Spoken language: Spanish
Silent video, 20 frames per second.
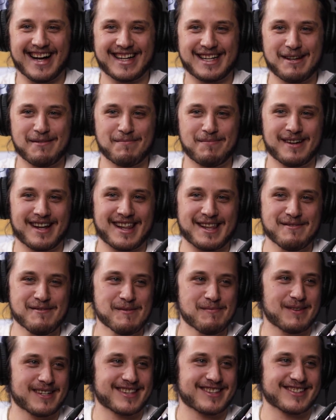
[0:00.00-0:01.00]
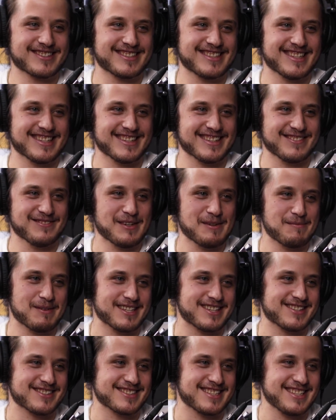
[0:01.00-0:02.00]
aquí perdí mi patrocinio, mi
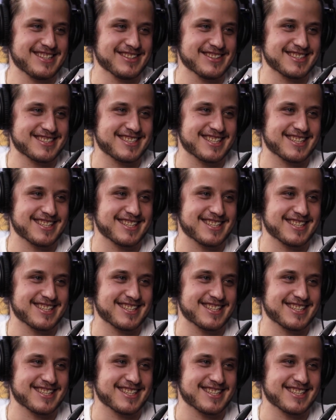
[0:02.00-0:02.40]
patrocinio de